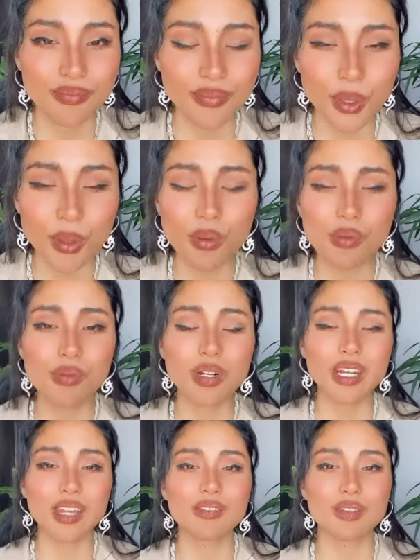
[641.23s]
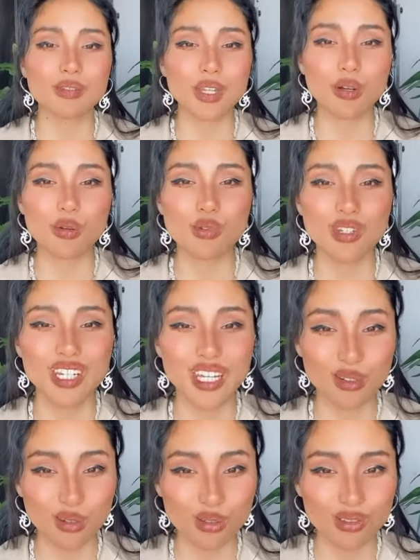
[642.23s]
日本語でなんて言うんだろう
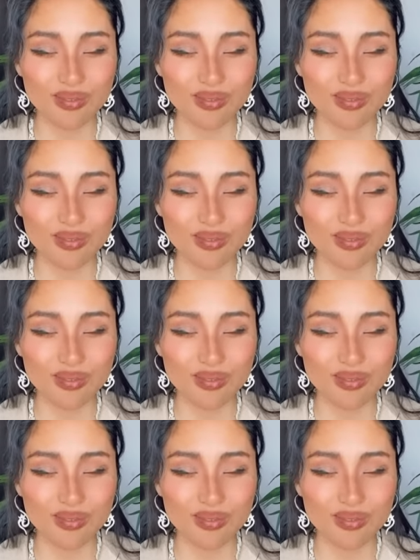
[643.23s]
ウリエル